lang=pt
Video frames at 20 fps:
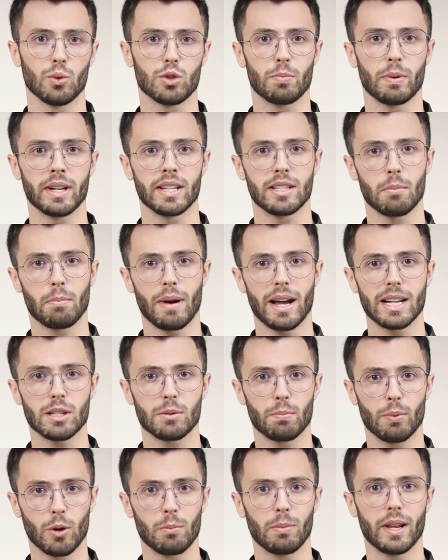Os
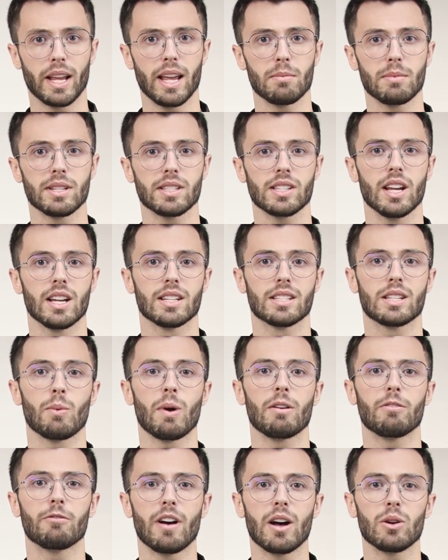principais problemas
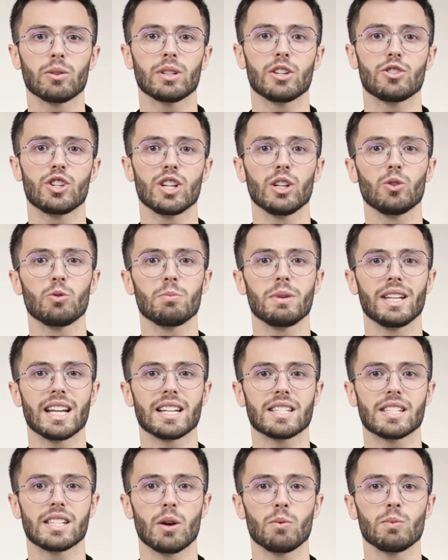são a falta de
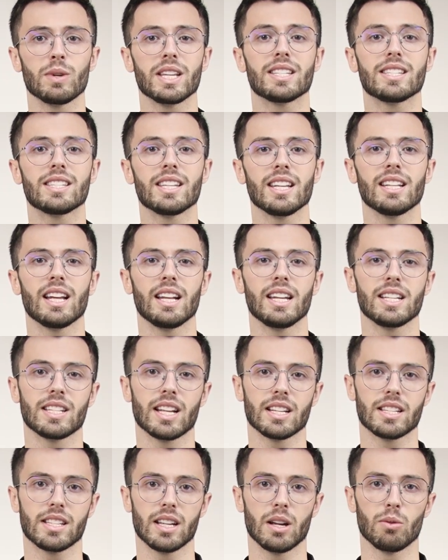iluminação e
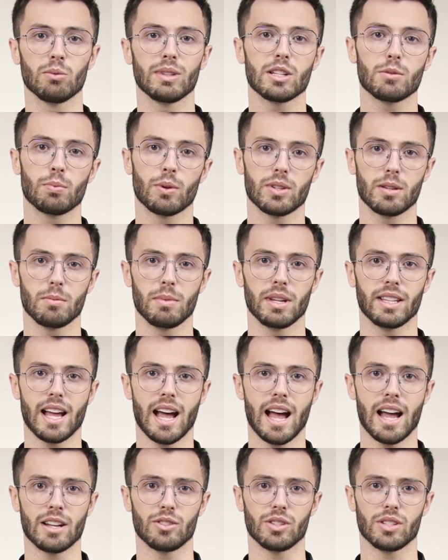sinalização das
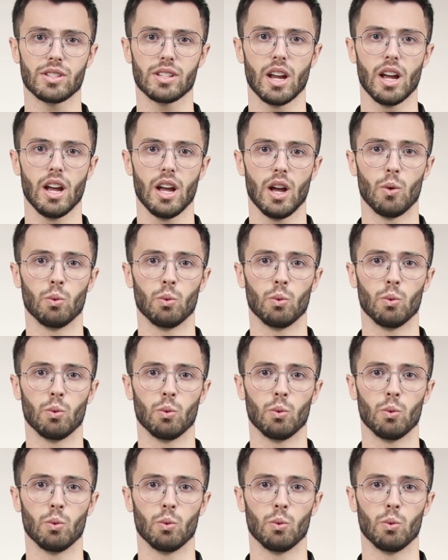proximidades.